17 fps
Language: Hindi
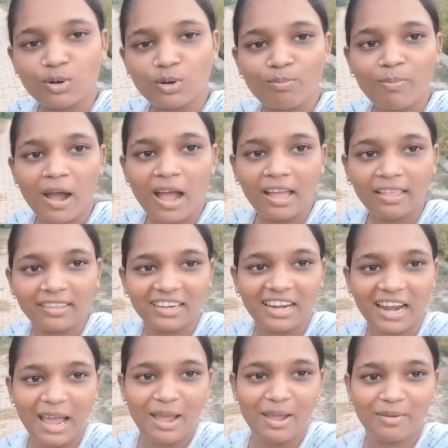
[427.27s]
उसको
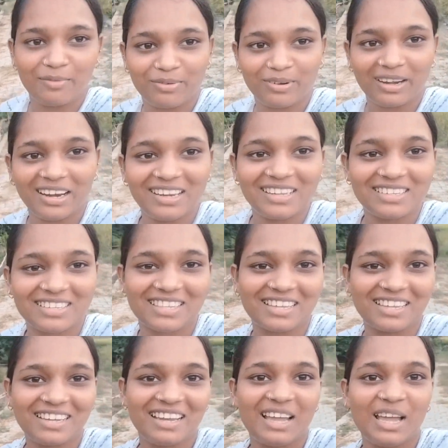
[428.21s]
बांध रहा है
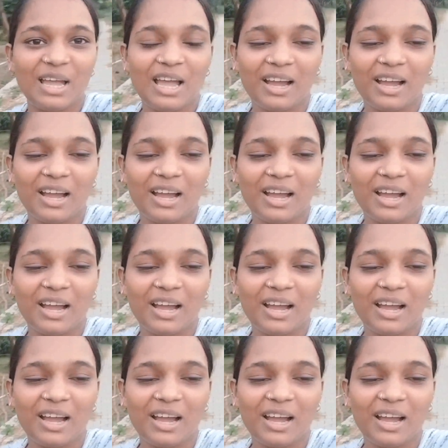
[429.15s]
फ्रेंड्स